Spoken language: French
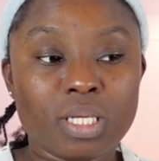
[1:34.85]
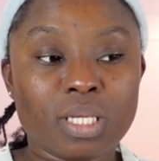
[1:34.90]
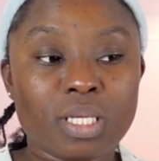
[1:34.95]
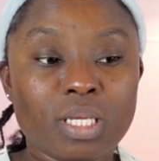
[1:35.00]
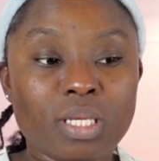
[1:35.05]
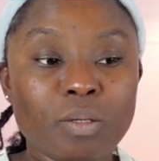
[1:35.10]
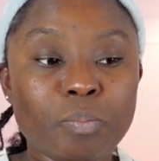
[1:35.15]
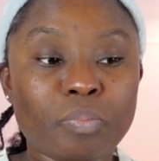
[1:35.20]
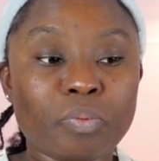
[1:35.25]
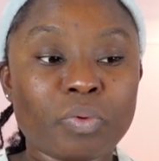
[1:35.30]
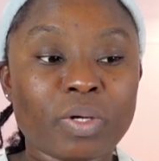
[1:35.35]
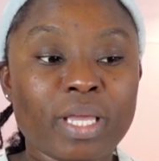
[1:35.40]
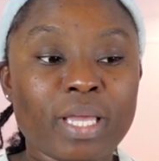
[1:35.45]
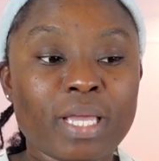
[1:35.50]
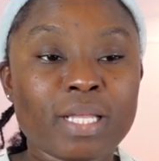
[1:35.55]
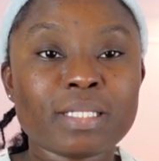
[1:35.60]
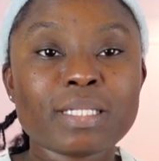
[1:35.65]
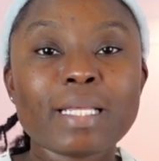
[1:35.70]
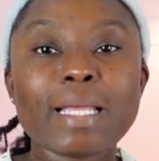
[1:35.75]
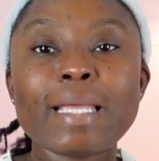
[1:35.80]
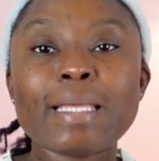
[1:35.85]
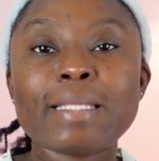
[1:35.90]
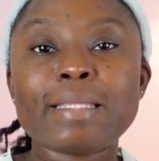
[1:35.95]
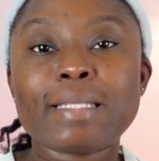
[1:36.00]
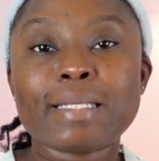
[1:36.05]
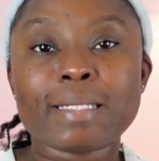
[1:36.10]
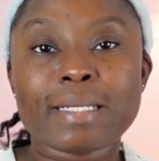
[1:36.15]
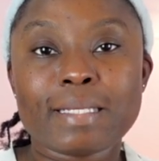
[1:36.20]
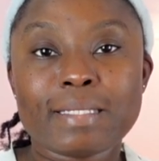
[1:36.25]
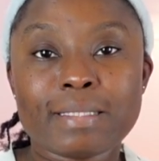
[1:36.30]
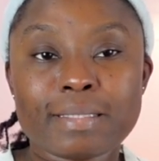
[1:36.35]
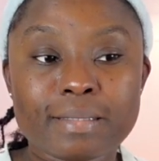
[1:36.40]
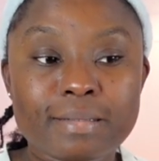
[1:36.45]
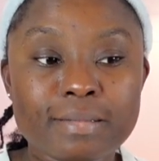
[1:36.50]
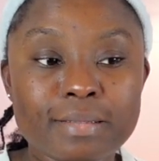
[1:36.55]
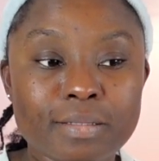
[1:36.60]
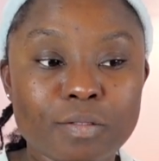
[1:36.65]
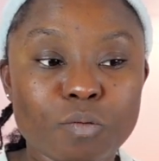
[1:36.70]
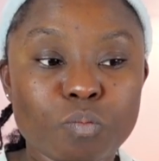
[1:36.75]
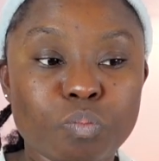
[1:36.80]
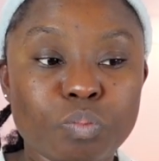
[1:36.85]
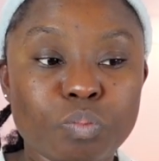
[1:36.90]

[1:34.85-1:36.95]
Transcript: qui pourraient être intéressantes